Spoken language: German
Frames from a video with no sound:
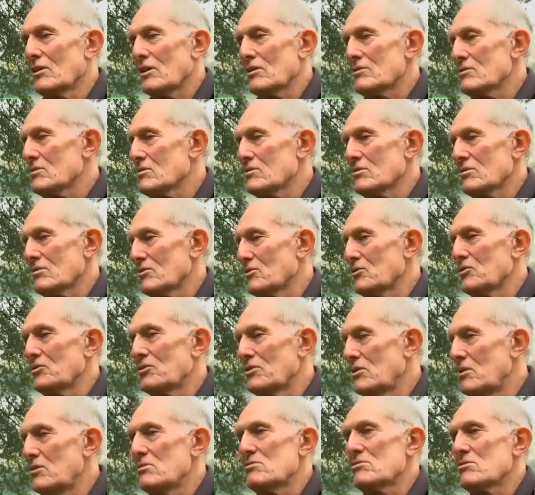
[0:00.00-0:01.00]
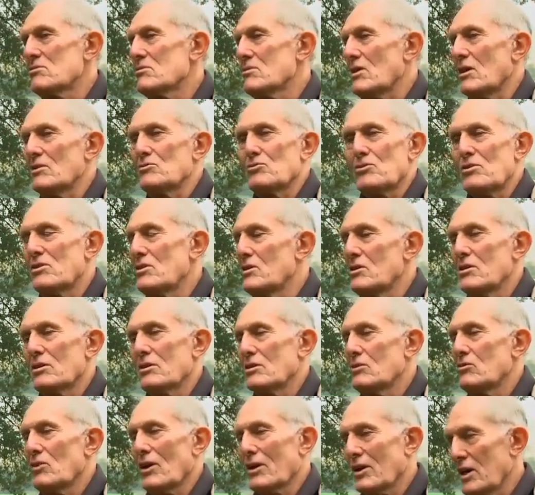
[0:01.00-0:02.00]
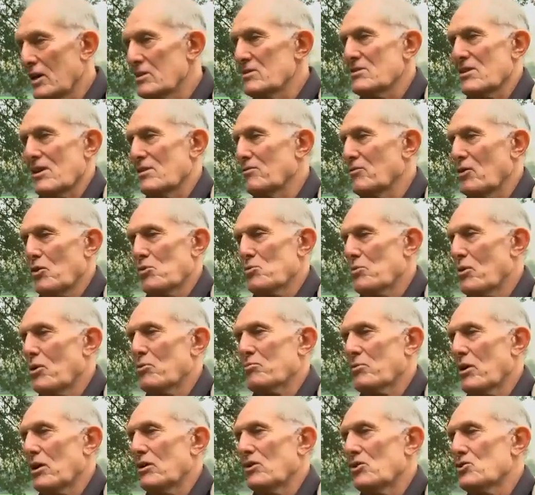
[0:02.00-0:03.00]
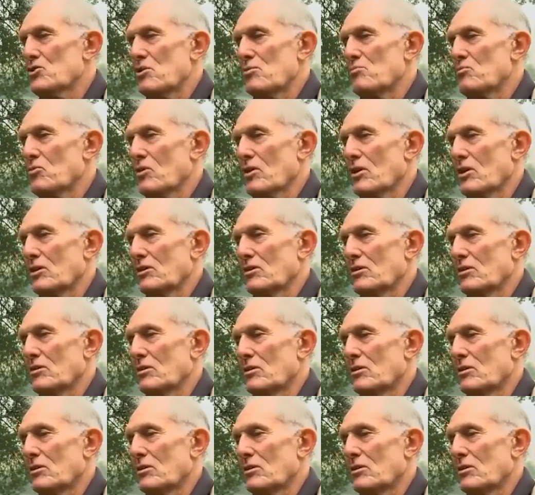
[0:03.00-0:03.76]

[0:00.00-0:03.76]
dass dieses also hier ganz einfach überhaupt gar nicht stimmen kann.